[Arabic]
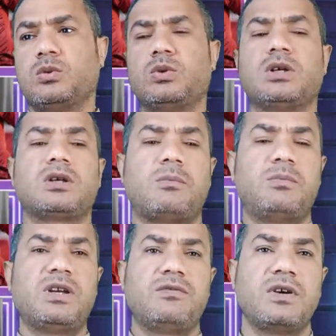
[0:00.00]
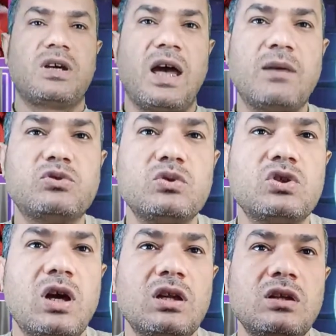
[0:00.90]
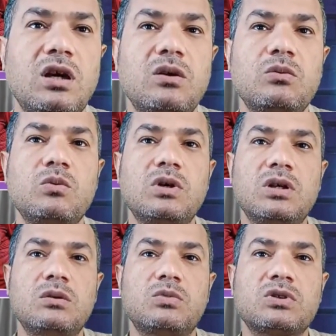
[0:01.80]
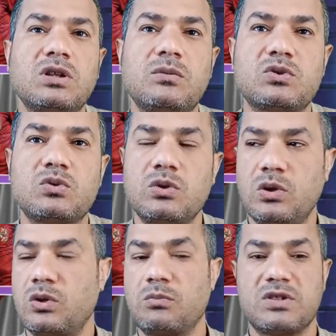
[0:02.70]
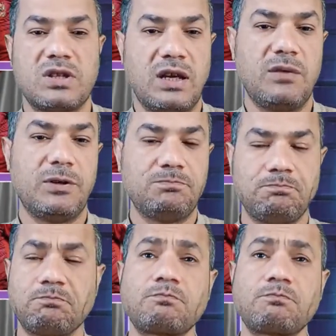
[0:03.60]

وربنا يفك حبسه ان شاء الله ومرتضى منصور يخرج بالسلامه